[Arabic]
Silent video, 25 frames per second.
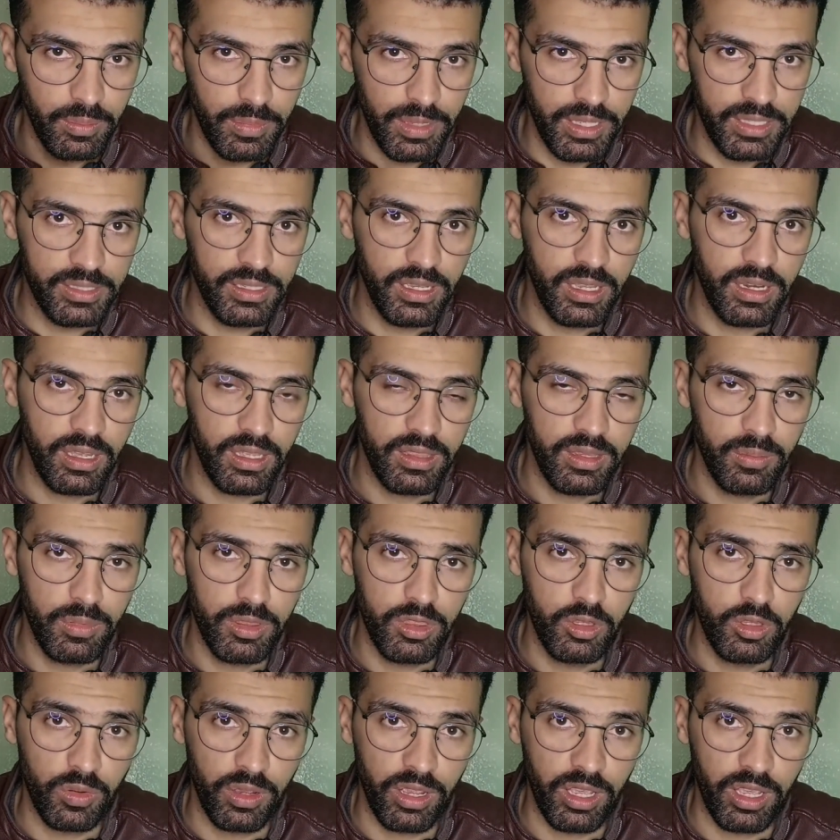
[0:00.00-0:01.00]
مثال غادي
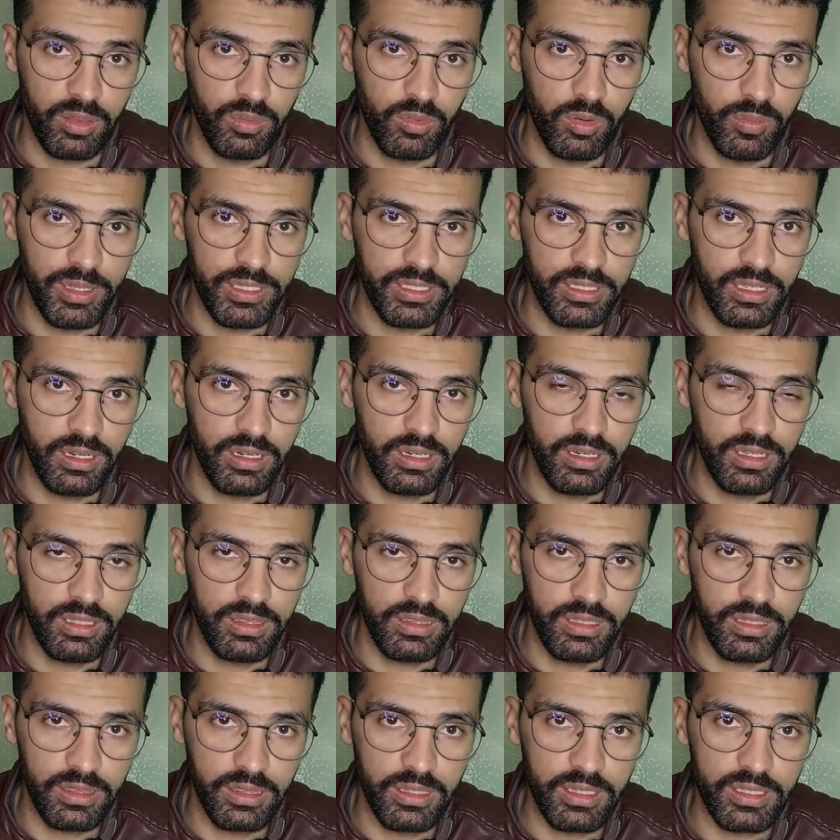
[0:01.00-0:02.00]
نبداو نخدمو مثلا
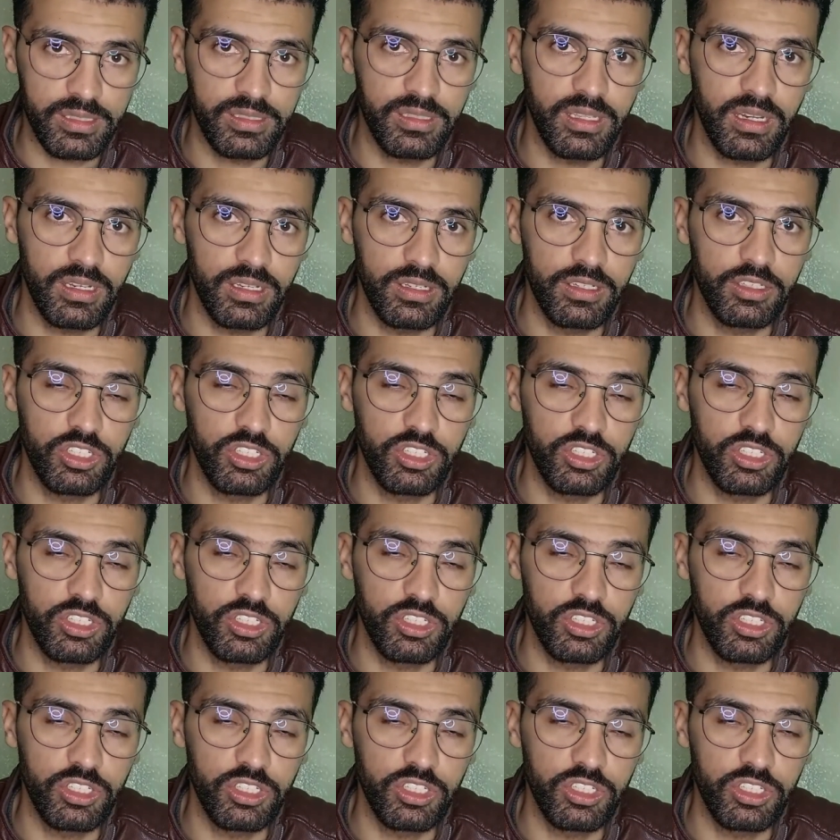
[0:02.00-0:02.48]
عندي الدرس ديال